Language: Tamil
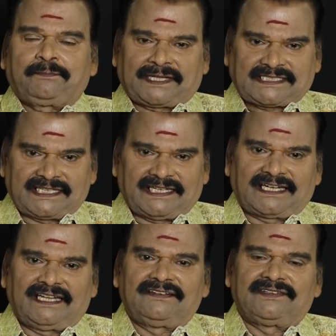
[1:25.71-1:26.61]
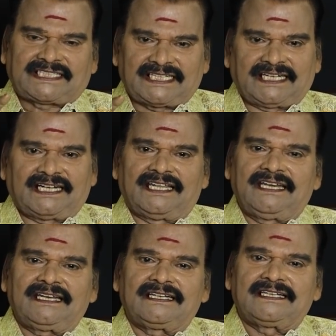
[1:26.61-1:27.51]
பிரச்சனைகளில்
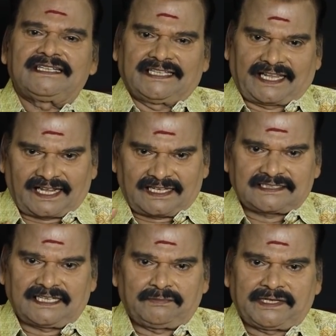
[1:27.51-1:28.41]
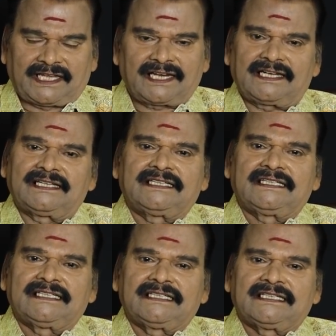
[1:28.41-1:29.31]
விஷயங்களில் எதிராக செயல்பட்டார்
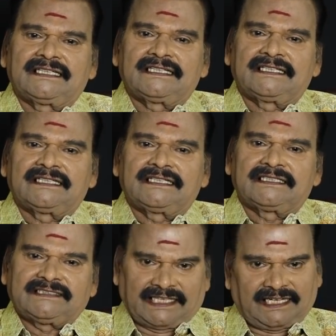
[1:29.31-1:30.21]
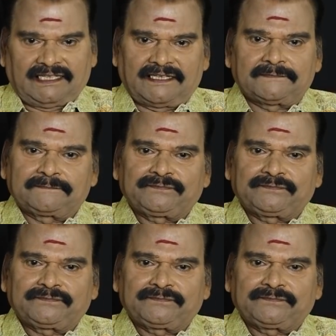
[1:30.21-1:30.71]
ஜெயலலிதா